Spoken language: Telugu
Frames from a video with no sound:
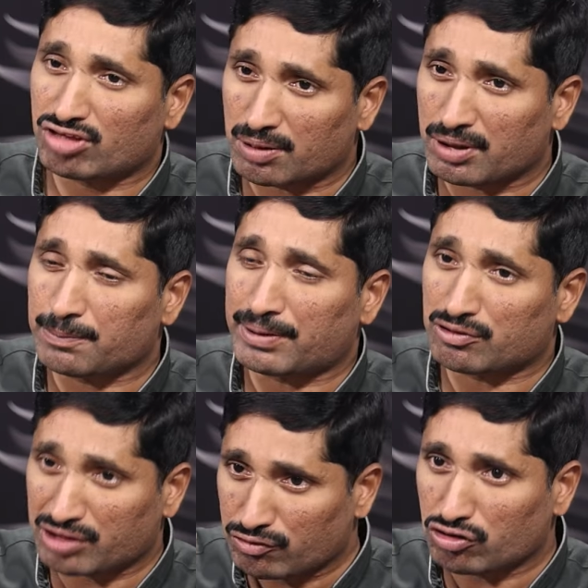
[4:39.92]
సీఎం అనే
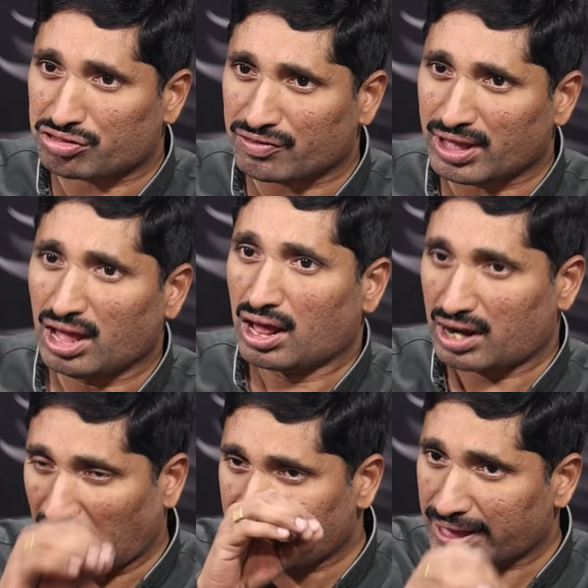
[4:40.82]
పదం ఎందుకు వచ్చింది
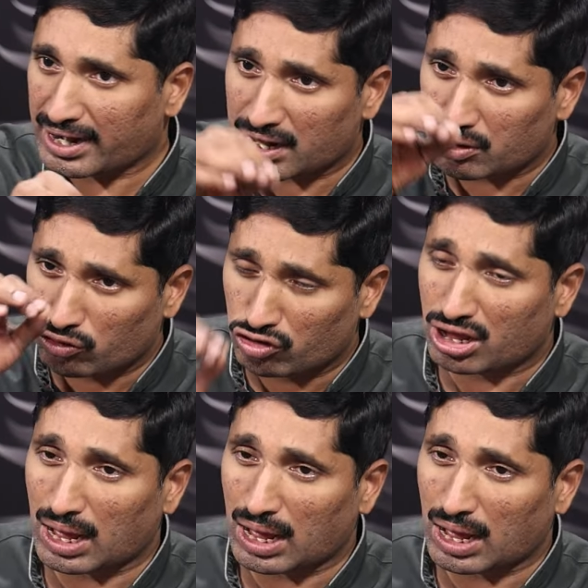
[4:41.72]
రాజశేఖర రెడ్డి కొడుకు